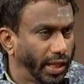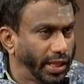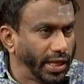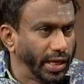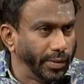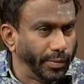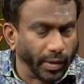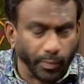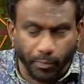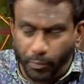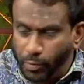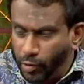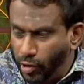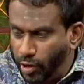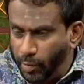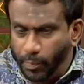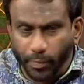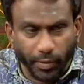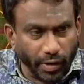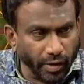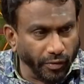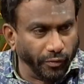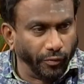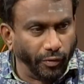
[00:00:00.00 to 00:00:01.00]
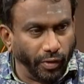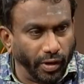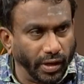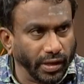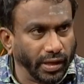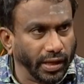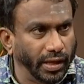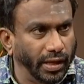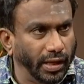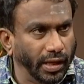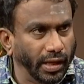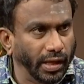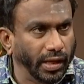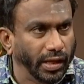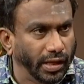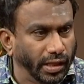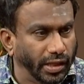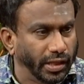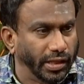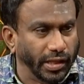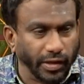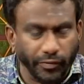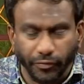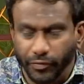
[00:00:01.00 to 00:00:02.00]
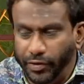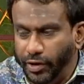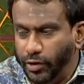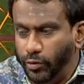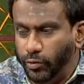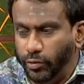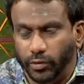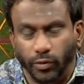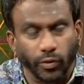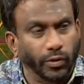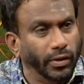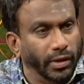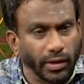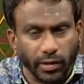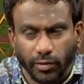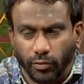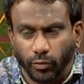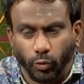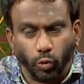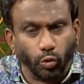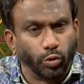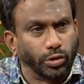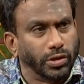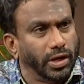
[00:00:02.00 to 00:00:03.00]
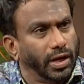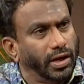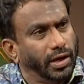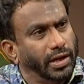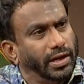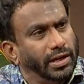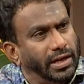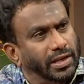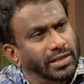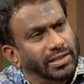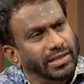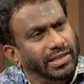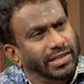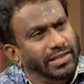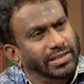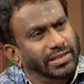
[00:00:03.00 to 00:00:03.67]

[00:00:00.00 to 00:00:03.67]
அதை நமக்கு ப்ராப்பரா வாங்கி இதுதான் வேணும் கொடுத்துட்டாங்கன்னா இட் இஸ்